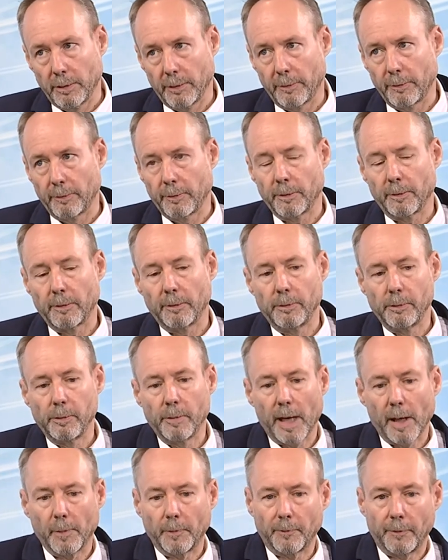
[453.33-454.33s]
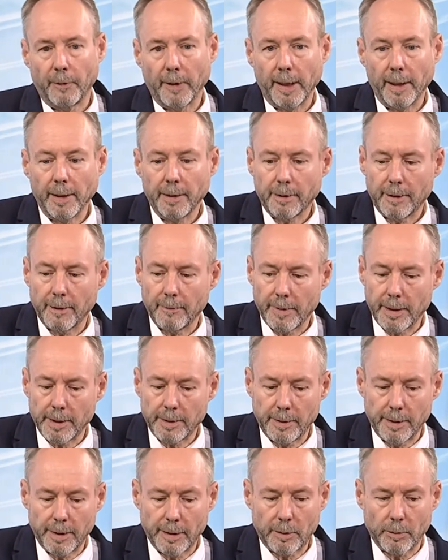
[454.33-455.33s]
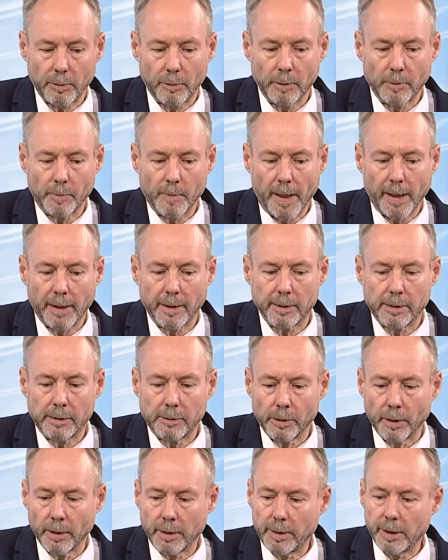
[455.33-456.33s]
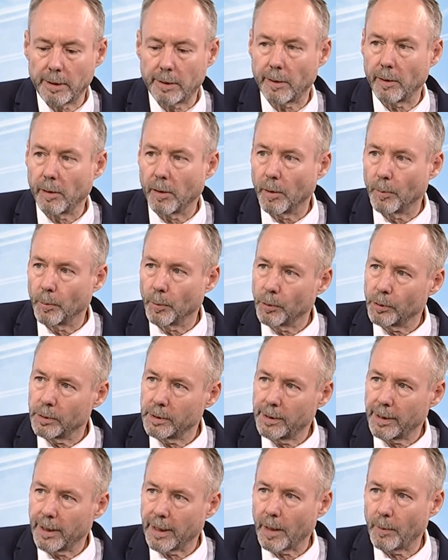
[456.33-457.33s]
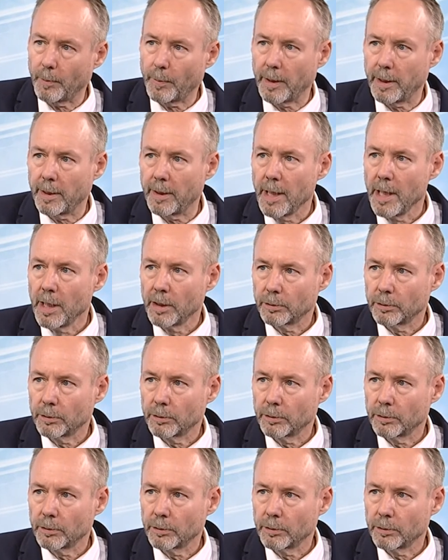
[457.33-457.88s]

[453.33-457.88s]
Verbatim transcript: äh, überhaupt fehlend gewesen ist und man durch diese Hormontherapie